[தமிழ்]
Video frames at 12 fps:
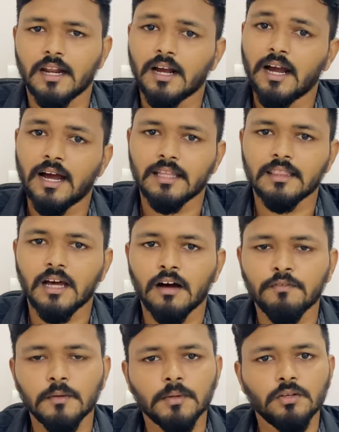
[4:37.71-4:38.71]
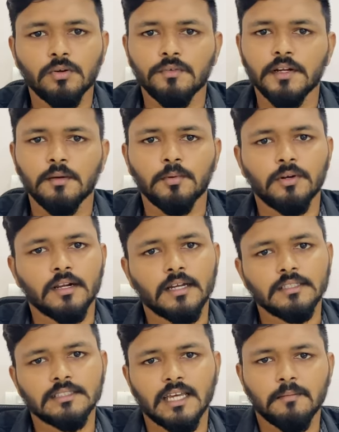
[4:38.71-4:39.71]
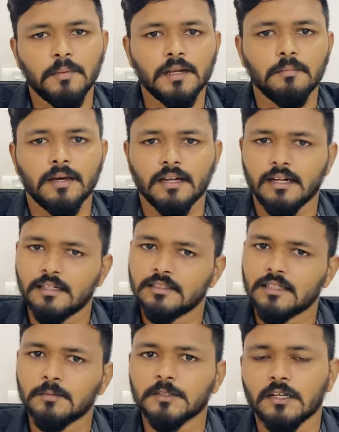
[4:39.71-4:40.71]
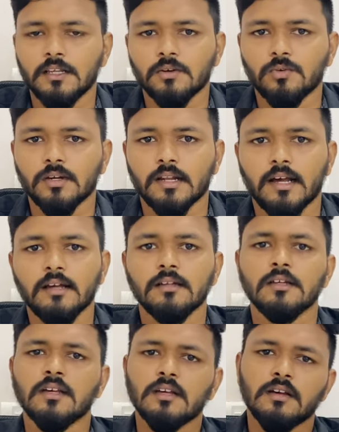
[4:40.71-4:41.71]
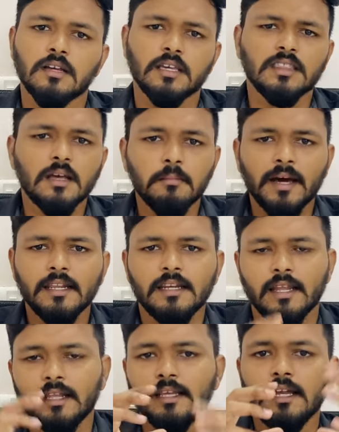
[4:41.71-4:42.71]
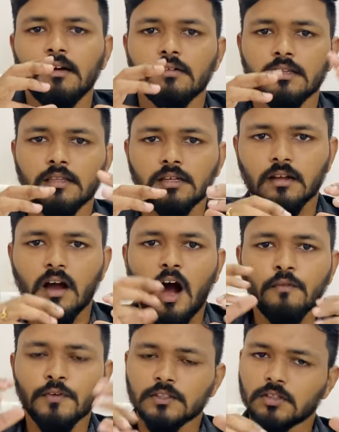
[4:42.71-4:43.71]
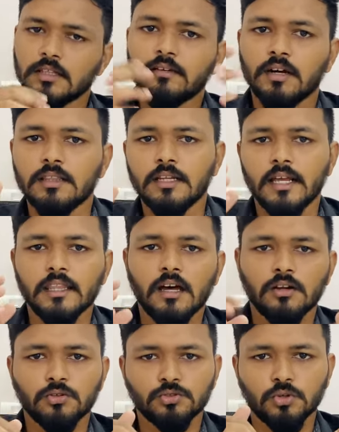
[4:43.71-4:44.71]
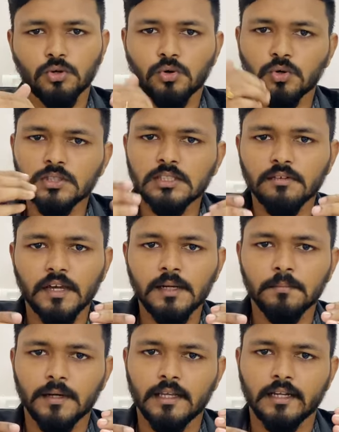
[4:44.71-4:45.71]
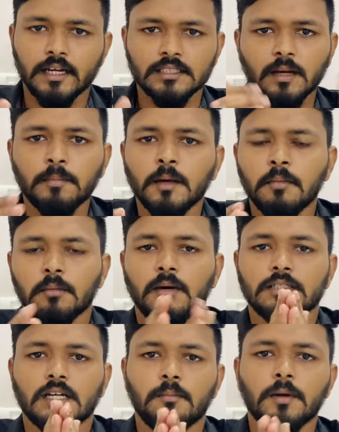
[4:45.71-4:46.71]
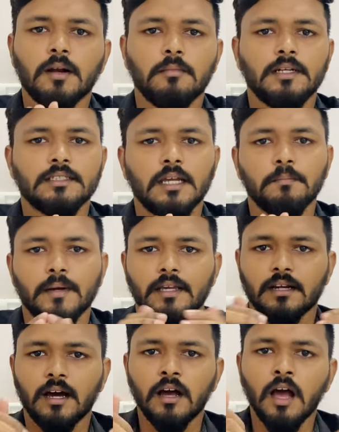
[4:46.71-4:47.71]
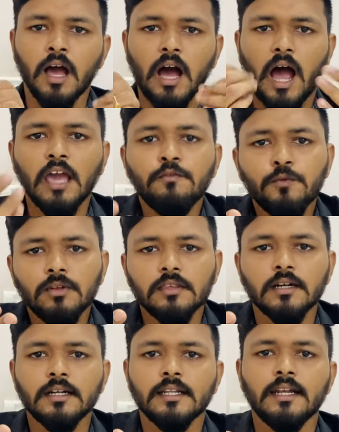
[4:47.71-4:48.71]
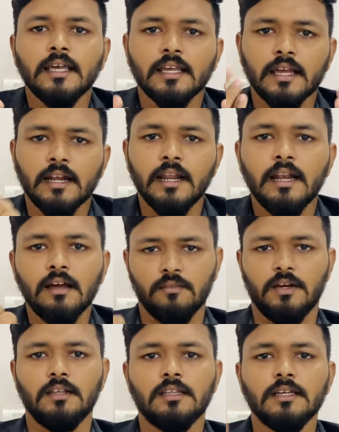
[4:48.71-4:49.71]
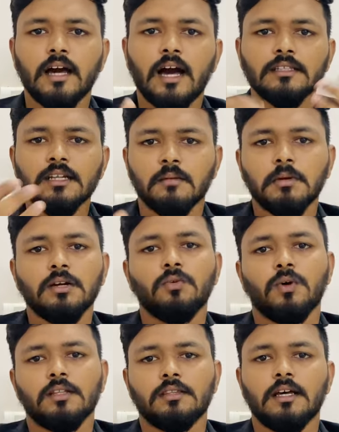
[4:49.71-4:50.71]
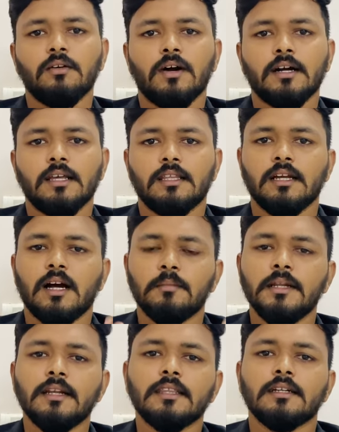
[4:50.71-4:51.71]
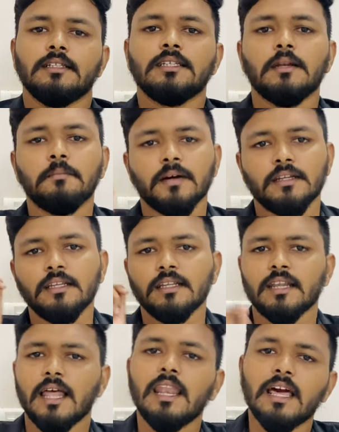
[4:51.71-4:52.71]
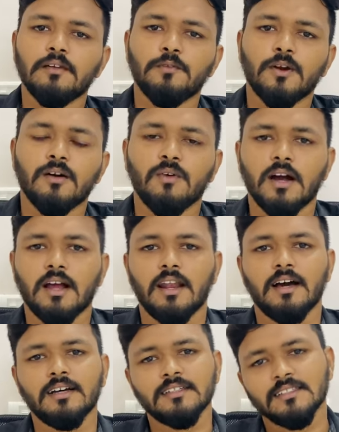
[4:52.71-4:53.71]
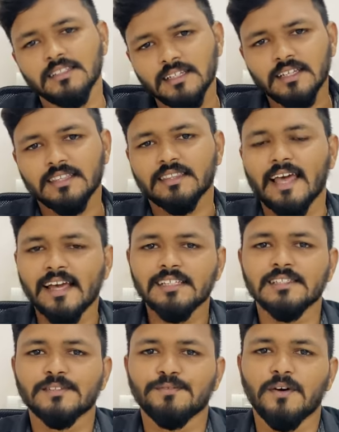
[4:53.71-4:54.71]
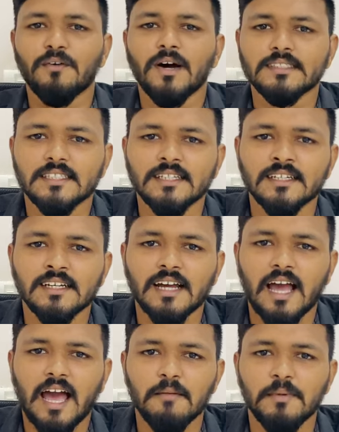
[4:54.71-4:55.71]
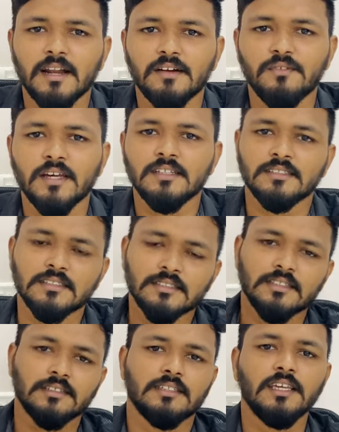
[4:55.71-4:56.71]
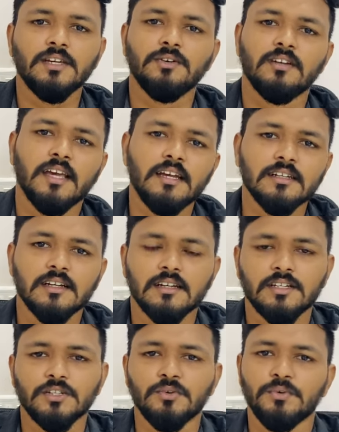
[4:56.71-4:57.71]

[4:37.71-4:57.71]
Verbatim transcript: தராங்க அந்த ஆஃபர் பற்றி ஒரு வீடியோ போட்டிருக்கேன் செக் பண்ணி பாருங்கள் டிஸ்கிரிப்ஷன்லேயும் கொடுக்குறேன் இந்த மாதிரி நிறைய வந்து ஆஃபர்ஸ் வந்து வந்துனே தான் இருக்கும் ஸோ கொஞ்சம் வெயிட் பண்ணீங்கன்னா செப்டம்பர் மாதத்துக்கு அப்புறம் நம்ம டிசைட் பண்ணிக்கலாம் ஐஃபோன் தேர்ட்டீனில் என்னென்ன வருது அது நமக்கு ஒர்த்தாக வாங்குறதுக்கு அப்படின்றத டிசைட் பண்ணி நல்ல ஐஃபோனாக வாங்கலாம் தேங்க்ஸ் ஃபார் வாட்சிங் ஆப்பிள் அட்வைஸ் சி யூ நியூ